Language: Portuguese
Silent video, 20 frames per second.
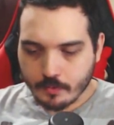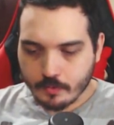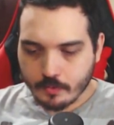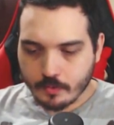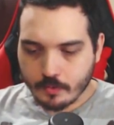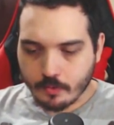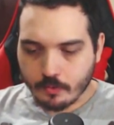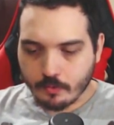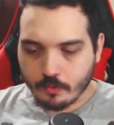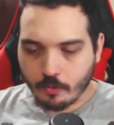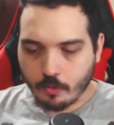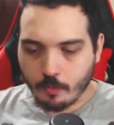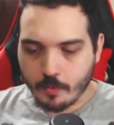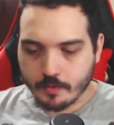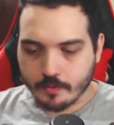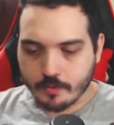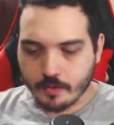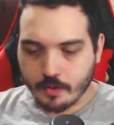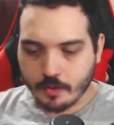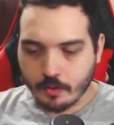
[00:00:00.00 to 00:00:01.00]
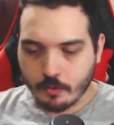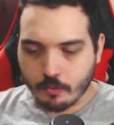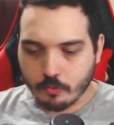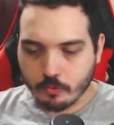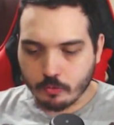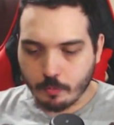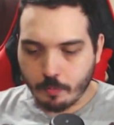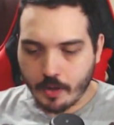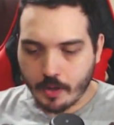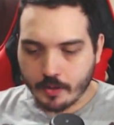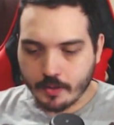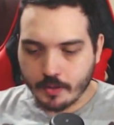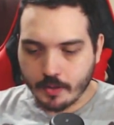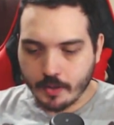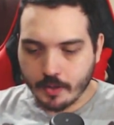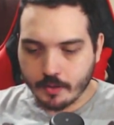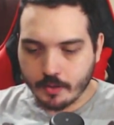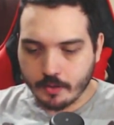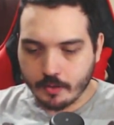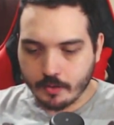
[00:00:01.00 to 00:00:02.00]
Então já começando aqui com super
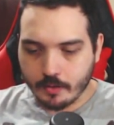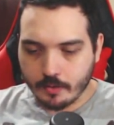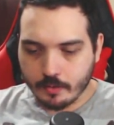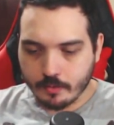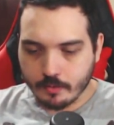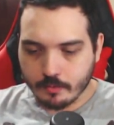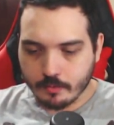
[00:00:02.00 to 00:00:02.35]
ataque.